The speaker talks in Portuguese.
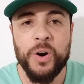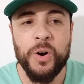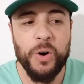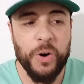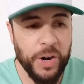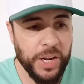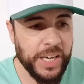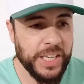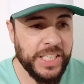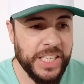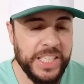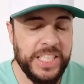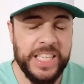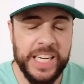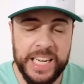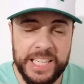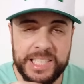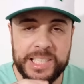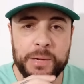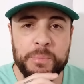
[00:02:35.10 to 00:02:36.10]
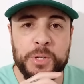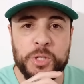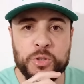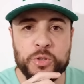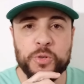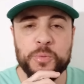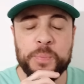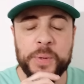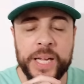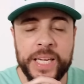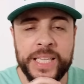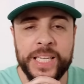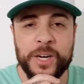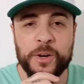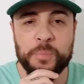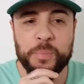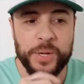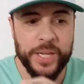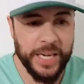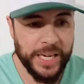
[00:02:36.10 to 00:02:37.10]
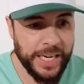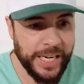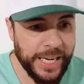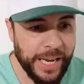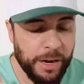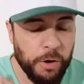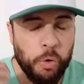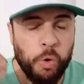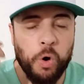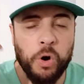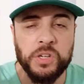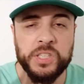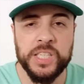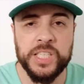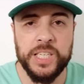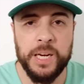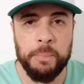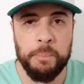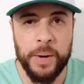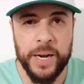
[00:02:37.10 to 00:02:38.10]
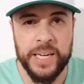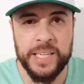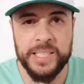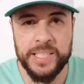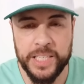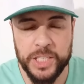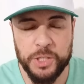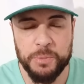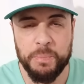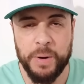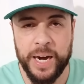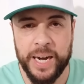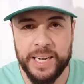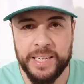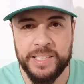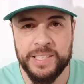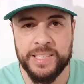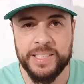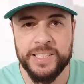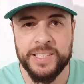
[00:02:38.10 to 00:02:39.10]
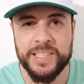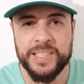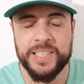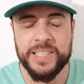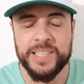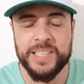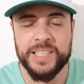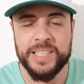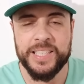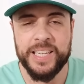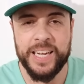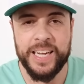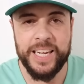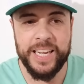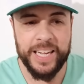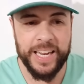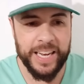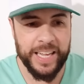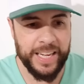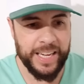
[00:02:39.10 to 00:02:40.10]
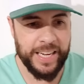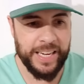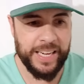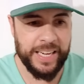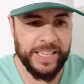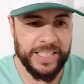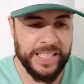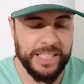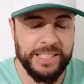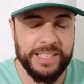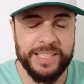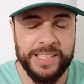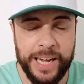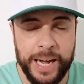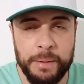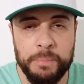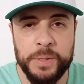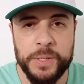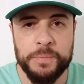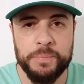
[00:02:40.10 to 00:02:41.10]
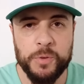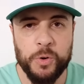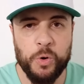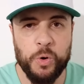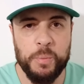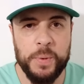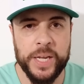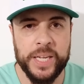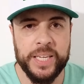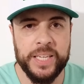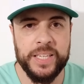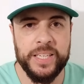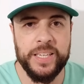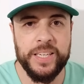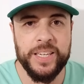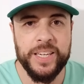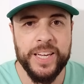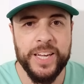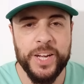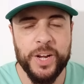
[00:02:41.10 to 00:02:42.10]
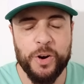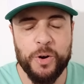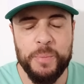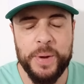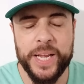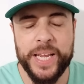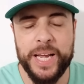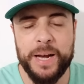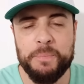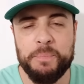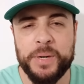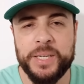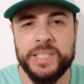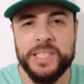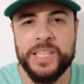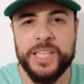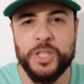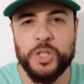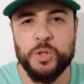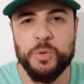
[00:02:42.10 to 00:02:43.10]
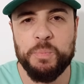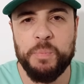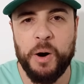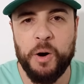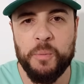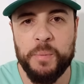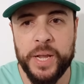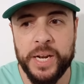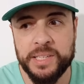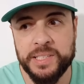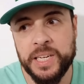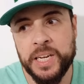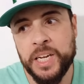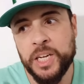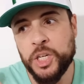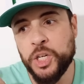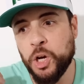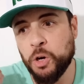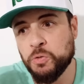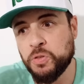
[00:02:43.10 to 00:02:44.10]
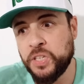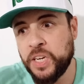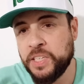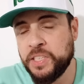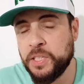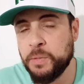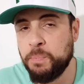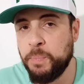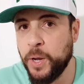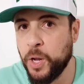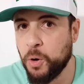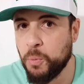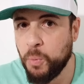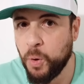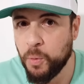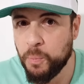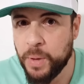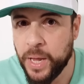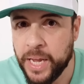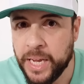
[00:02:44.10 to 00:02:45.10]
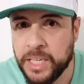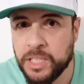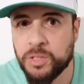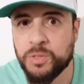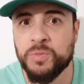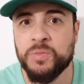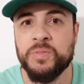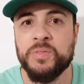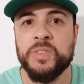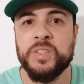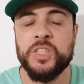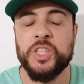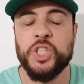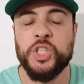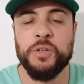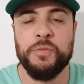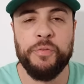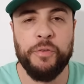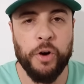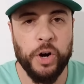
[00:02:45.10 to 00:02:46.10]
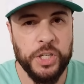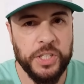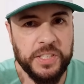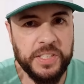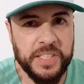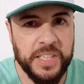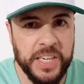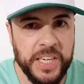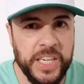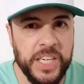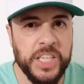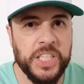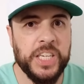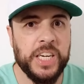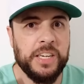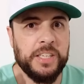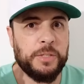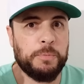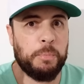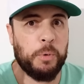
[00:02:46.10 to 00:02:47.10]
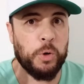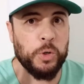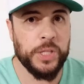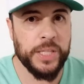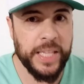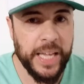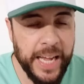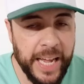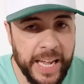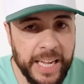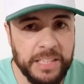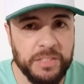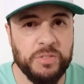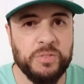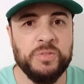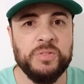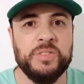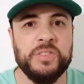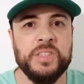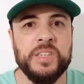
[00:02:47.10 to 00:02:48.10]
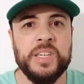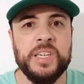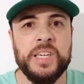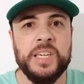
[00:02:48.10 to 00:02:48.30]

Olha, gente, essa me surpreendeu, porque a Leila gosta de aparecer demais, né? Ela, a gente sabe como é que, como é que é a presidente do Palmeiras, não sei se pelo momento de fortes críticas, protestos,